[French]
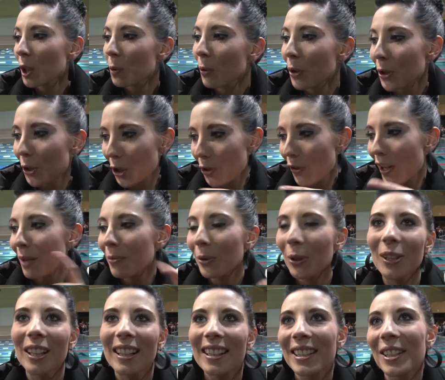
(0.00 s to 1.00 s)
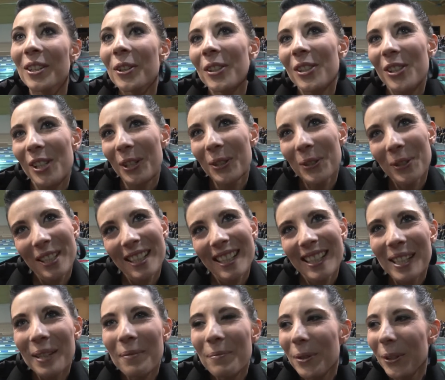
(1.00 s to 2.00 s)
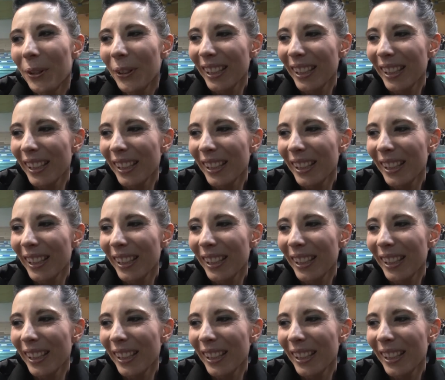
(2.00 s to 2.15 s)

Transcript: je pense que je vais aller me relaxer dans les jacuzzis, c'est mieux.